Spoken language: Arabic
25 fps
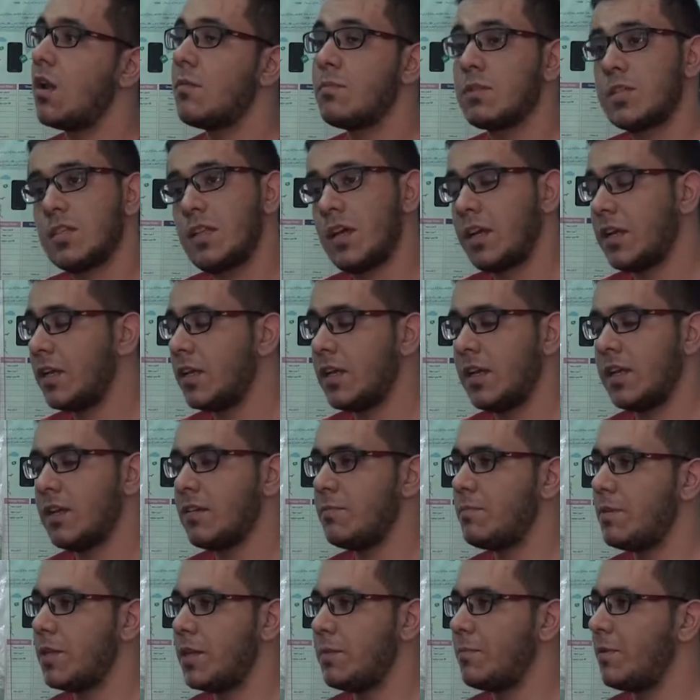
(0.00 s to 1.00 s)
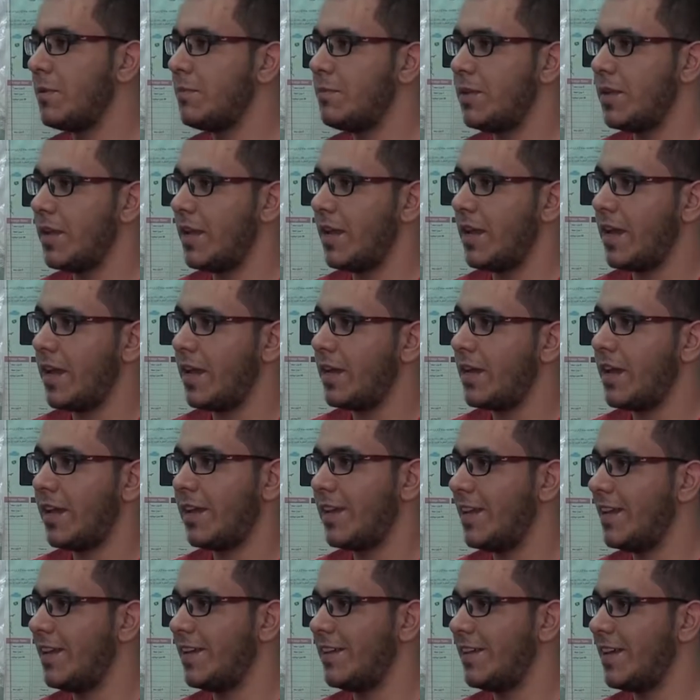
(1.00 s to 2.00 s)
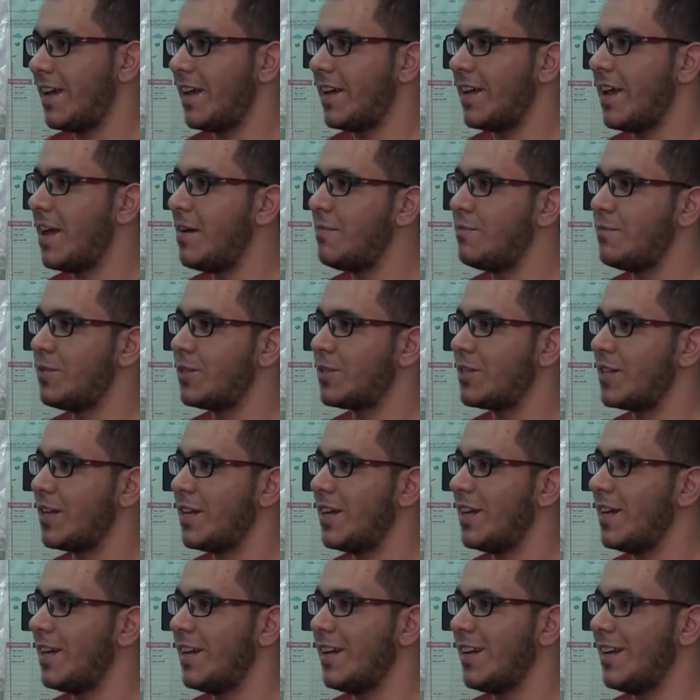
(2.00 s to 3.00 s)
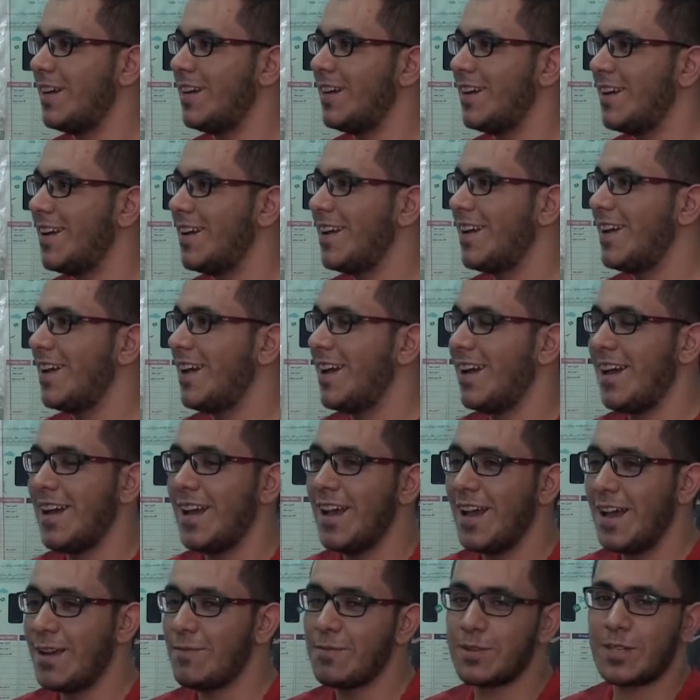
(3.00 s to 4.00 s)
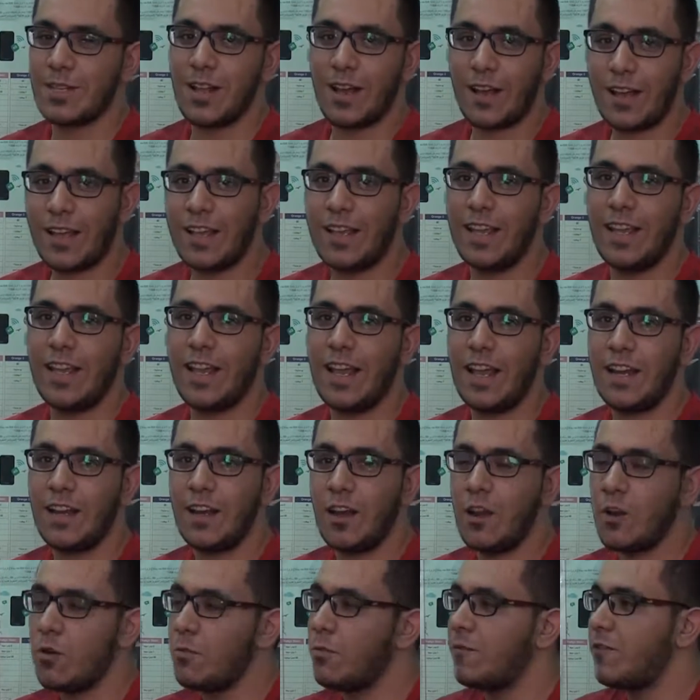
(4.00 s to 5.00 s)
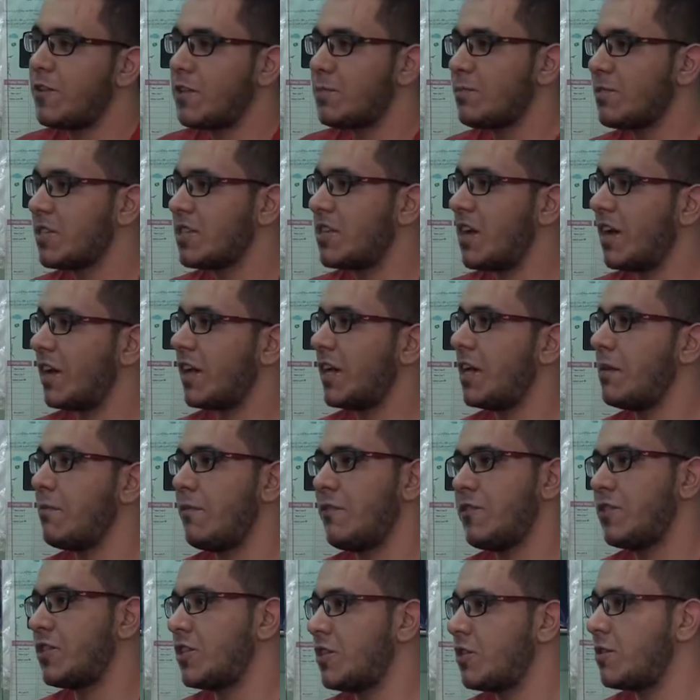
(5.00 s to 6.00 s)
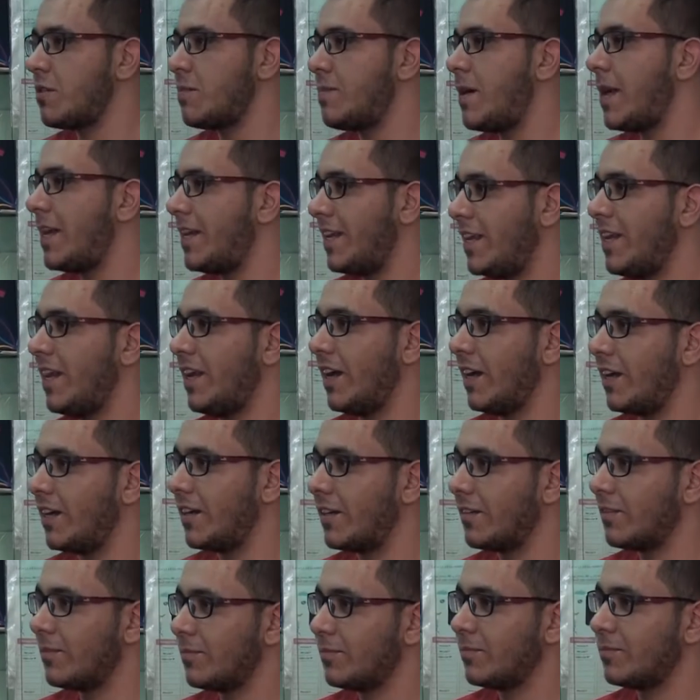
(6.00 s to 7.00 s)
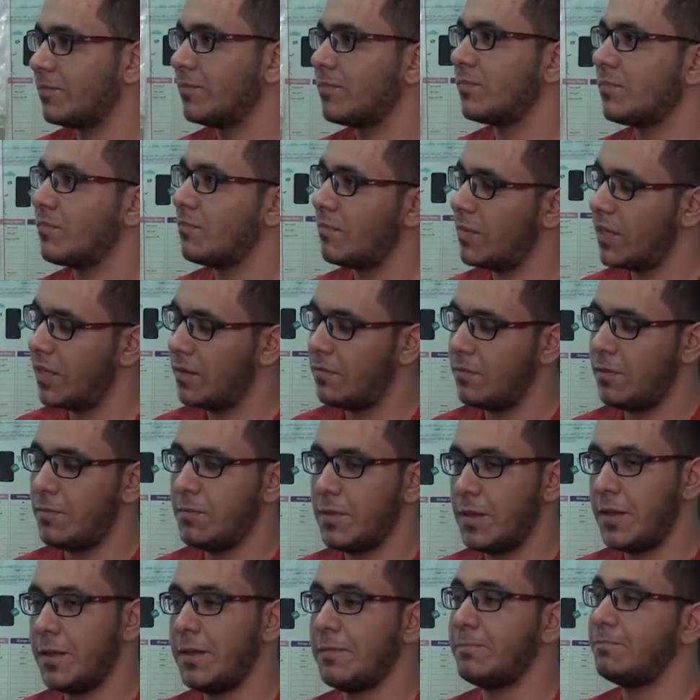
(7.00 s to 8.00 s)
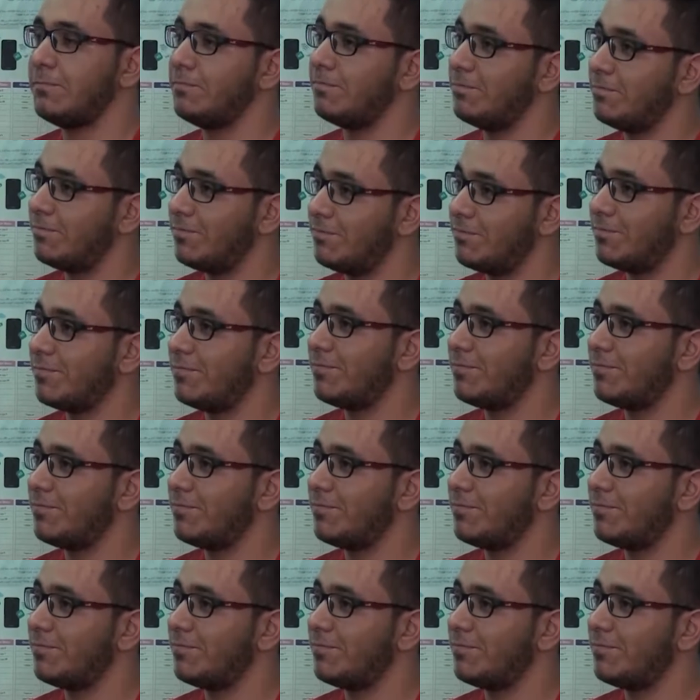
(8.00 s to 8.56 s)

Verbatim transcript: المصداقيه 100% يعني اكيد يعني اهم آه. شيء المصداقيه يعني لانه ما فيش مصداقيه ما فيش زباين الك صحيح 100% بالتاكيد